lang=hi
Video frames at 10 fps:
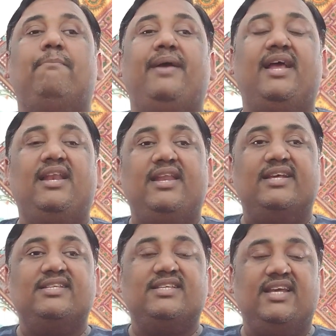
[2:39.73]
पहले
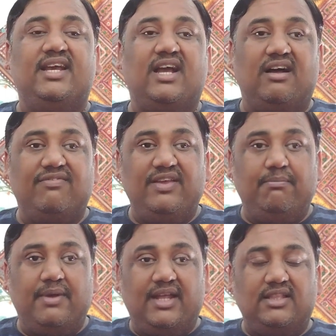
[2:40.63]
से काफ़ी
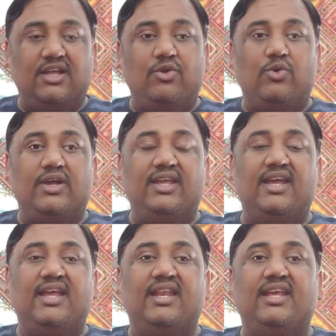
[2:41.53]
बेहतर हो गई
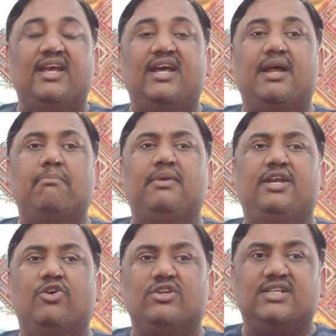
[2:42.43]
है यानी कि अगर आप
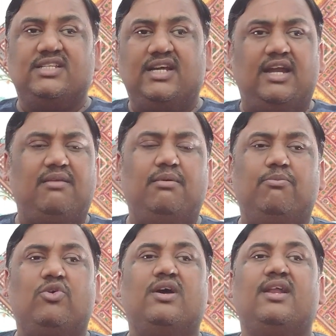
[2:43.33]
मीटियोर जैसी गाड़ी भी
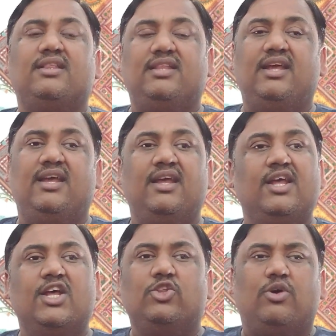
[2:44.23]
बुक कराते हैं
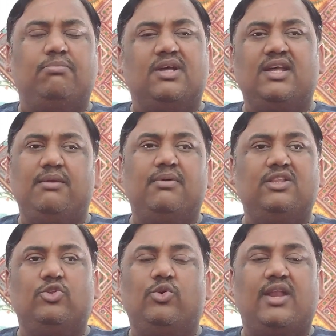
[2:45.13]
तो अब तकरीबन
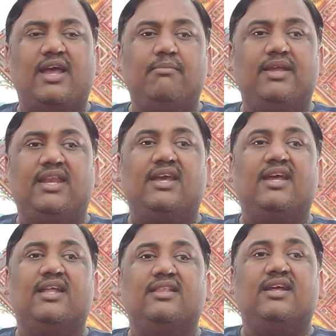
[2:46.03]
दो ढाई महीने के
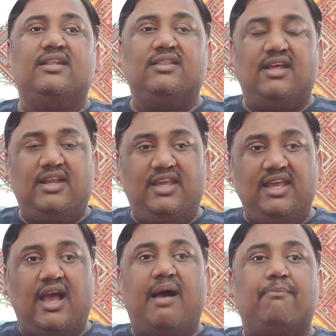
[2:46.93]
अंदर अंदर ही
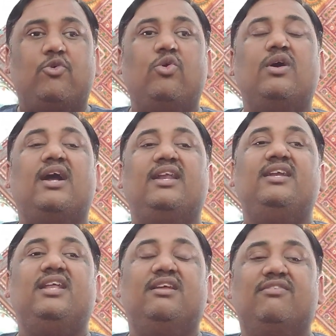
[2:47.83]
आपको गाड़ी
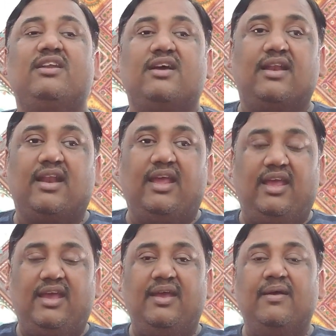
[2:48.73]
डिलीवर कर रहे
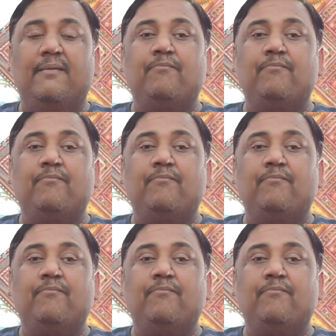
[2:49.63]
हैं